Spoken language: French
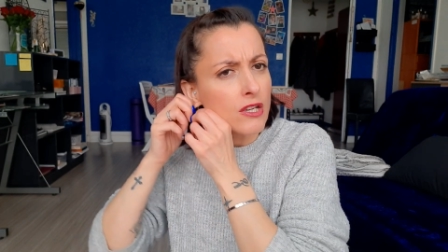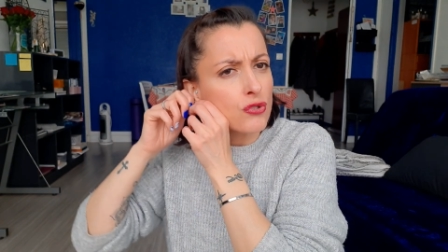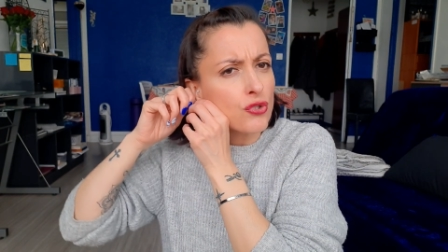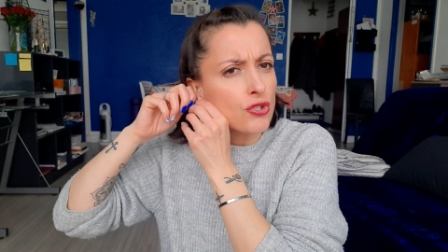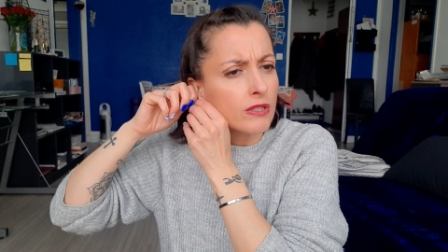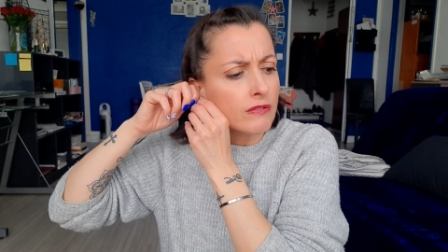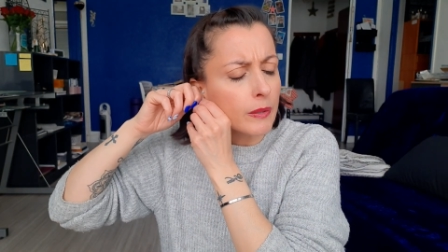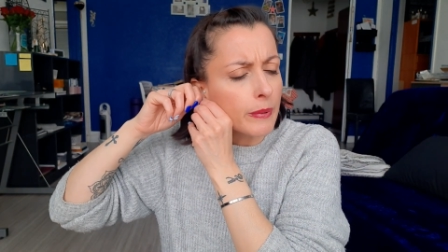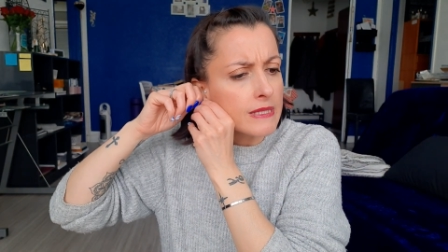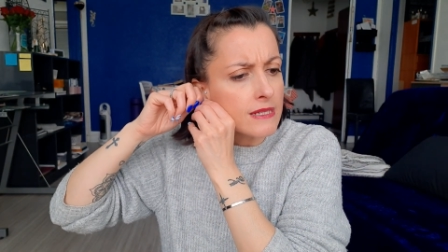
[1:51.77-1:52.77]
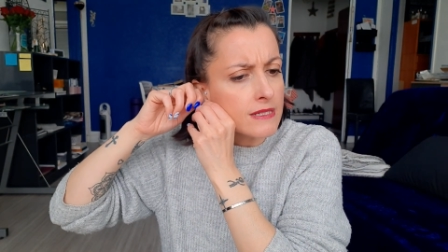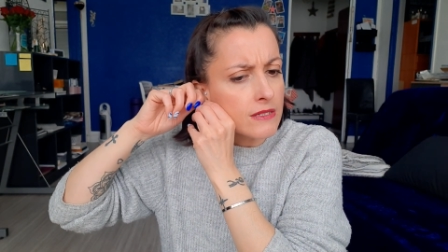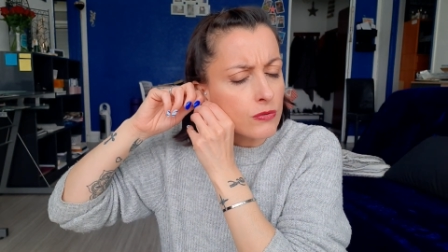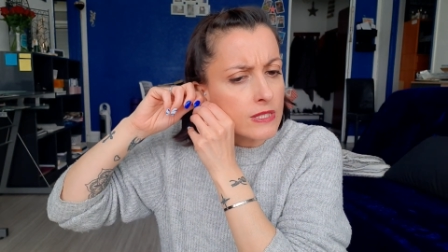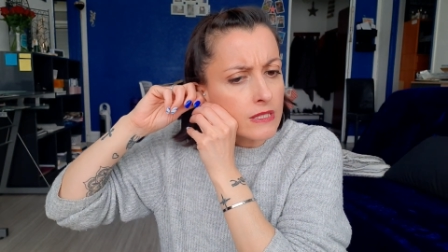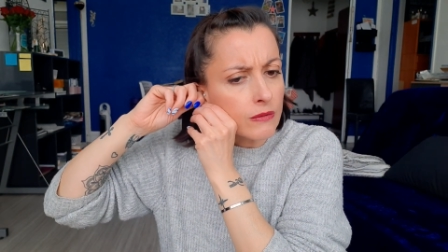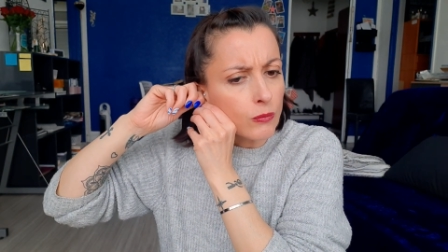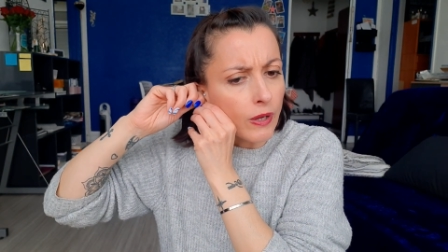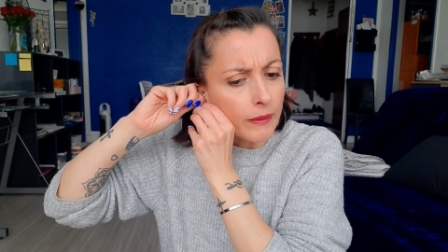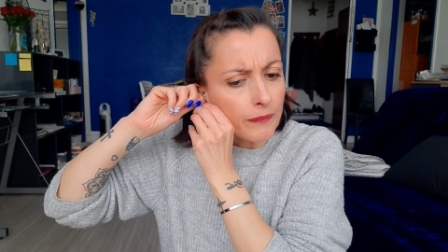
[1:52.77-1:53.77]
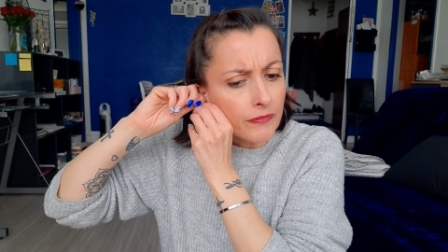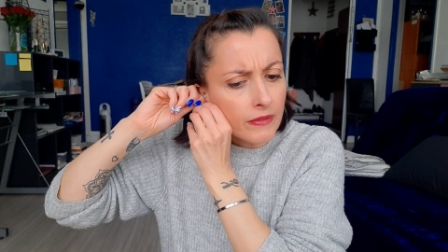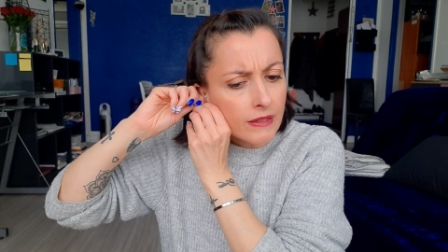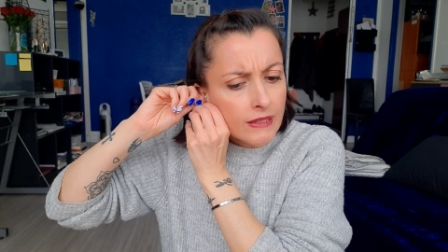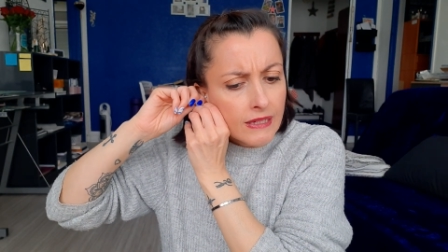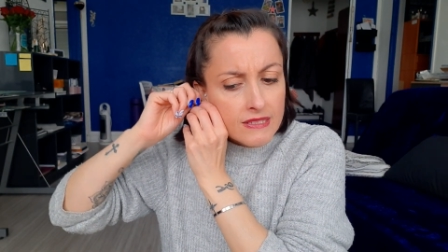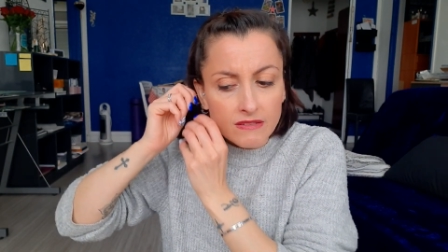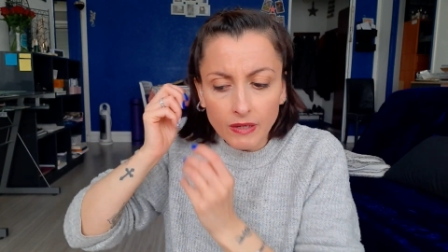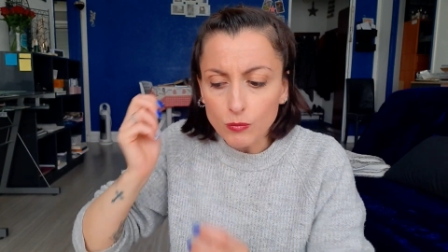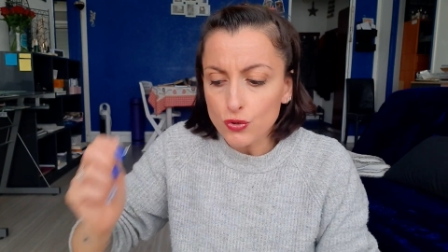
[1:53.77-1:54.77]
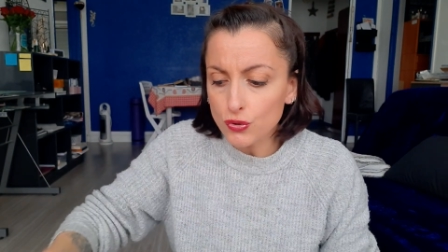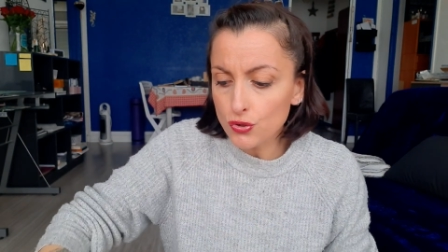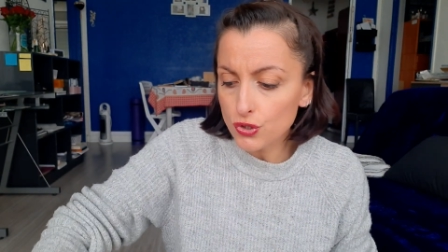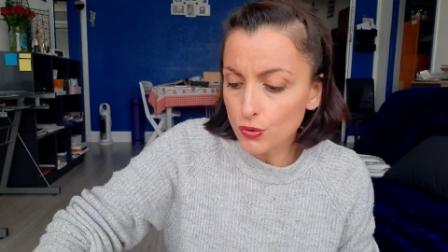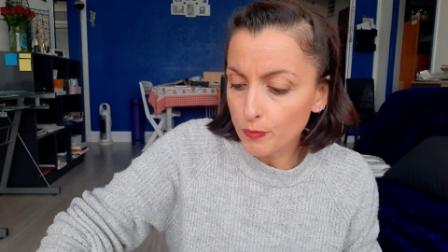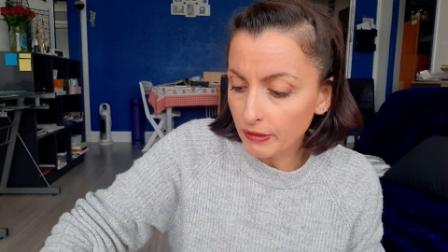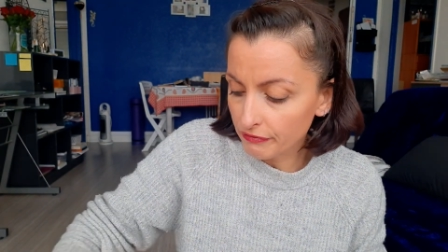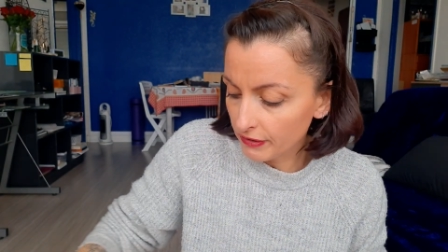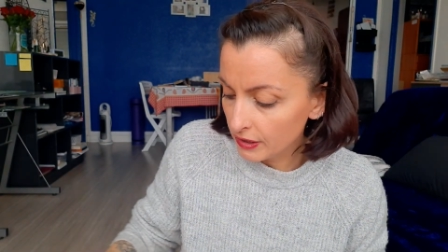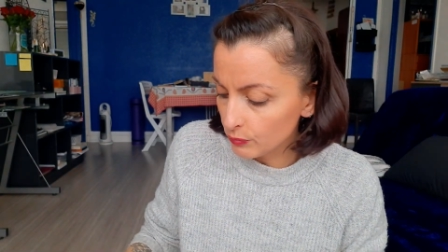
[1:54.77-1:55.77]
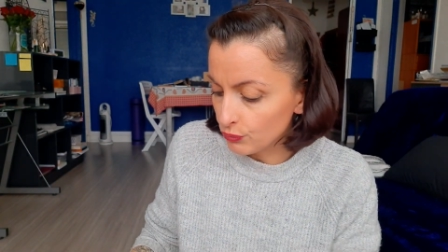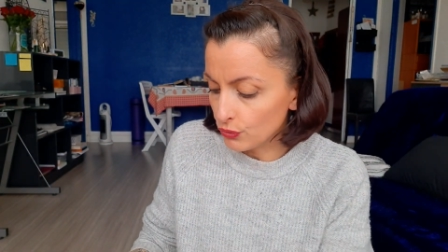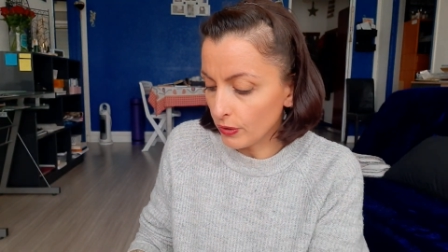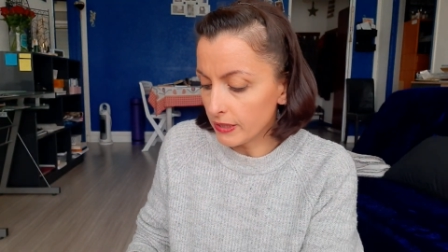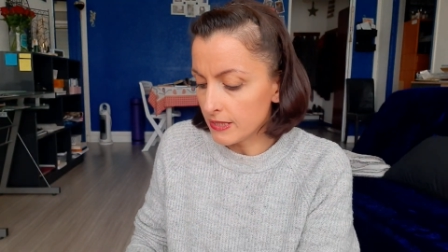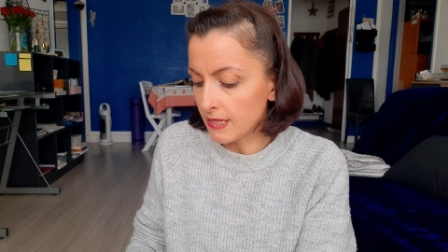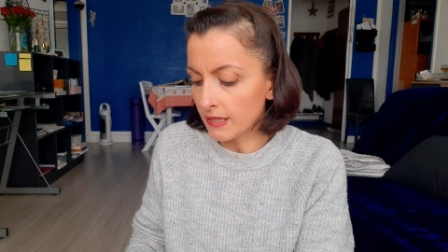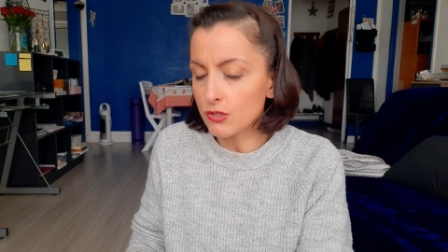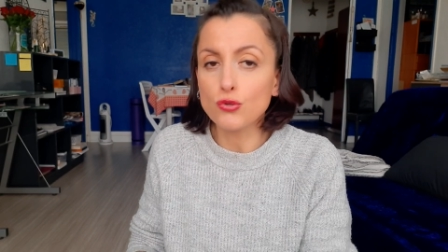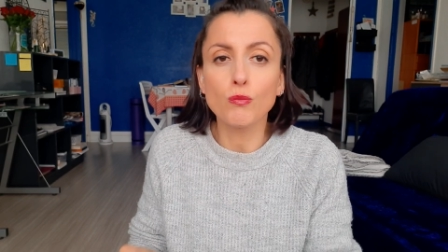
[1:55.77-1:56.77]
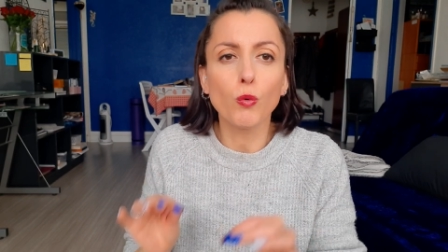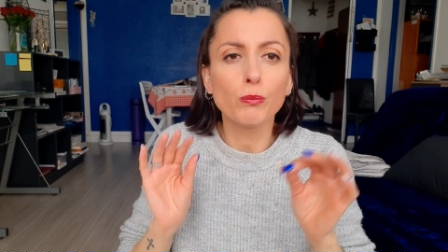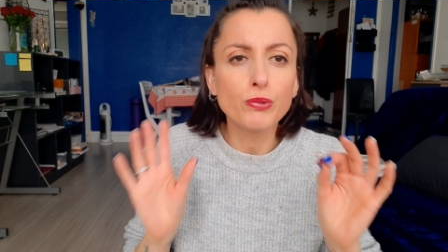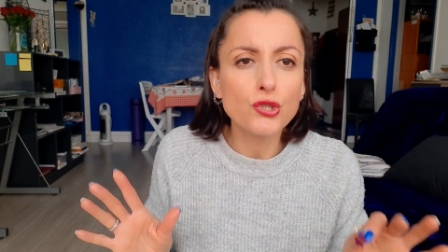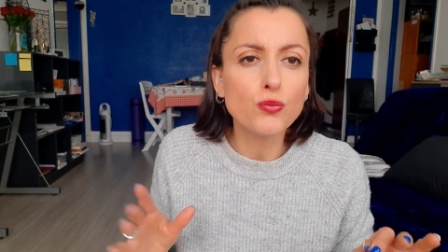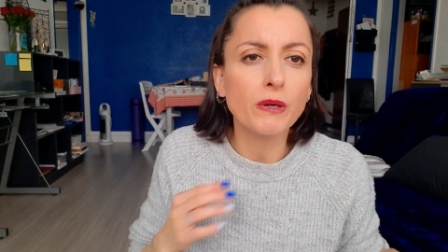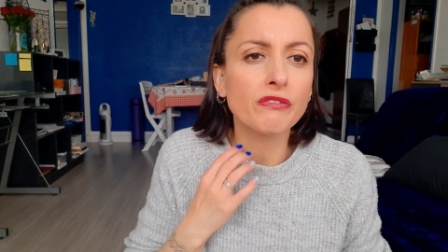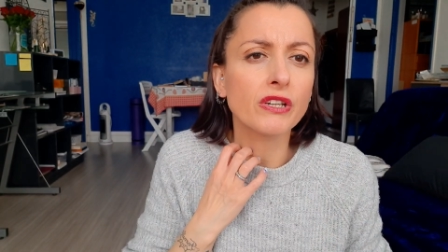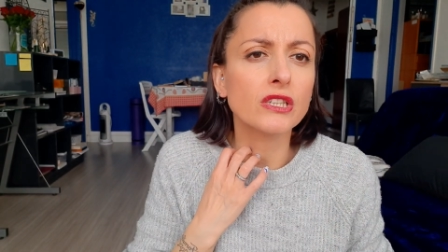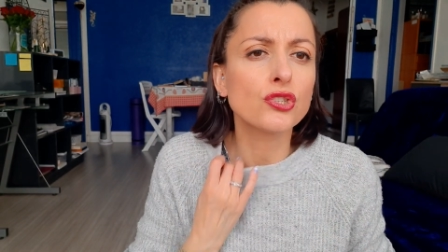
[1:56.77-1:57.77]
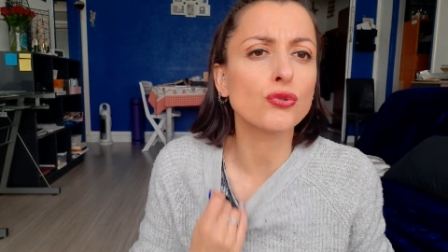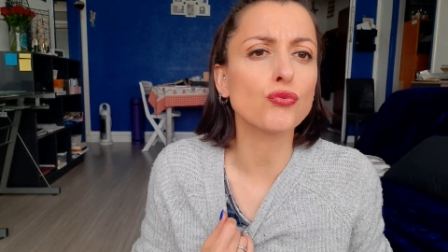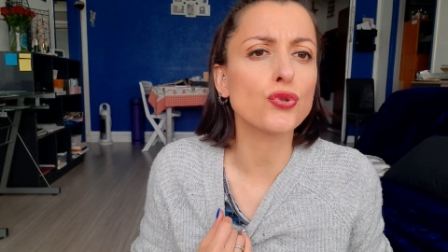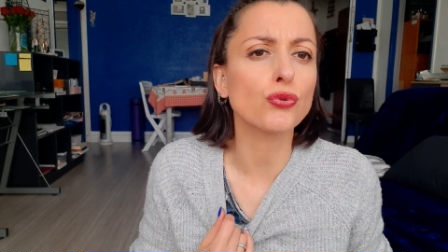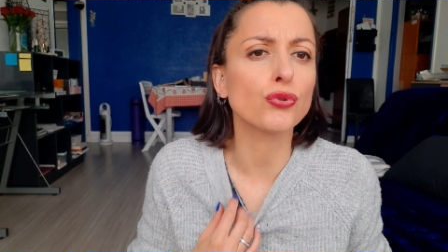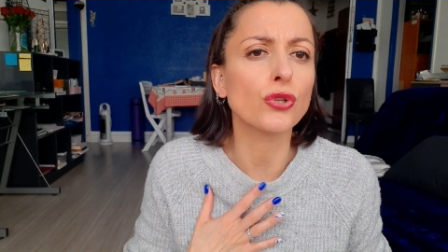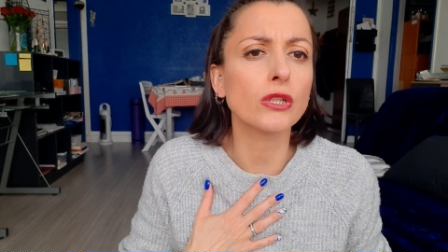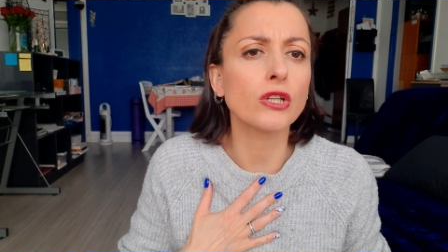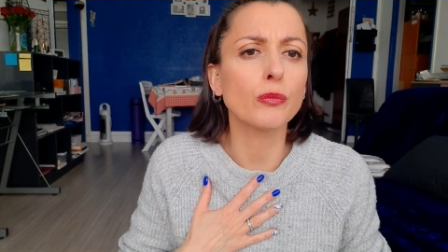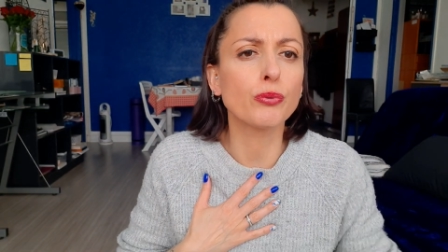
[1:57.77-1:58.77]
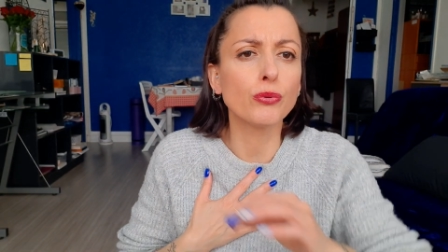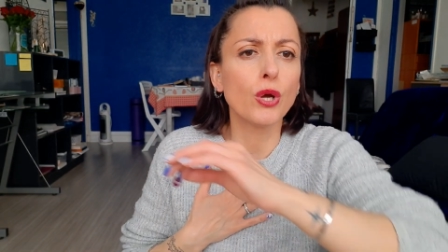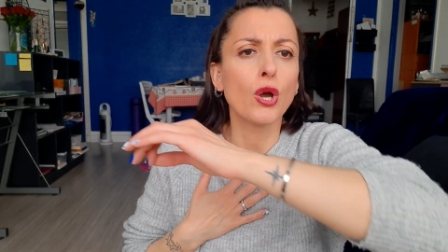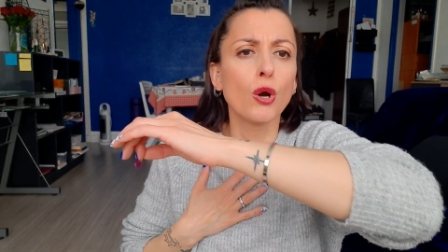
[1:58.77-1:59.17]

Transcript: Est-ce que j'enlèverai pas celle-ci aussi Ouais, c'est vraiment ce que je préfère, les boucles d'oreilles. Ça reste mon bijou préféré, sinon j'en ai très très peu.